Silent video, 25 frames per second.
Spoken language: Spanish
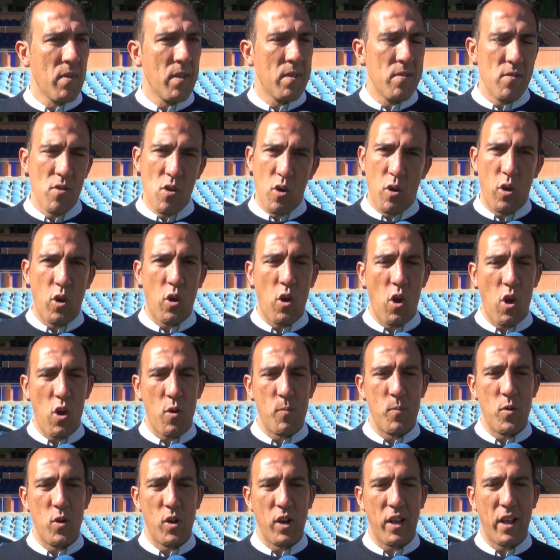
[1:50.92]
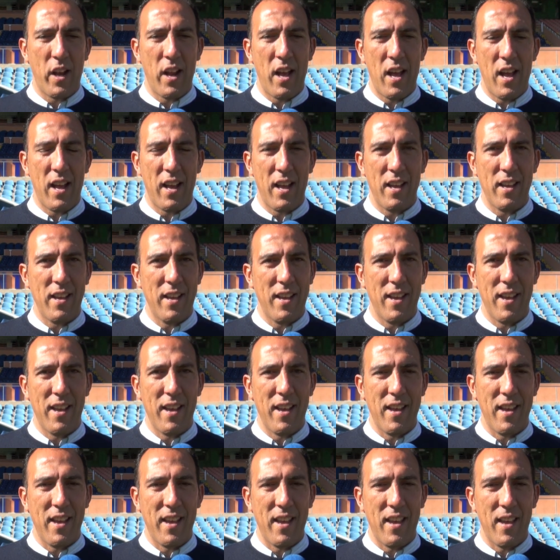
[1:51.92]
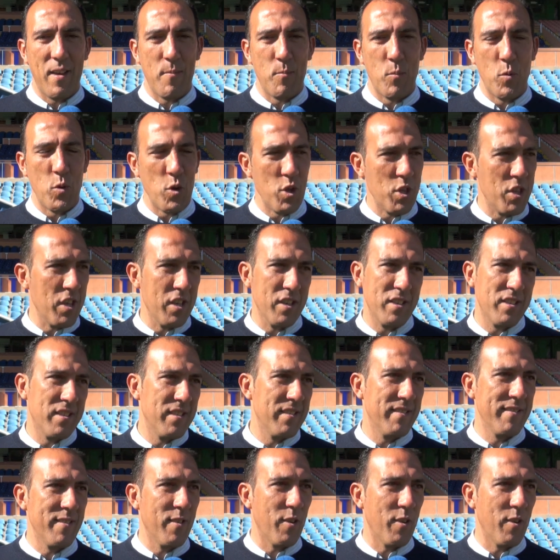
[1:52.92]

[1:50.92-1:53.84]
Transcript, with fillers: Yo creo que como el crack eh, Munitis.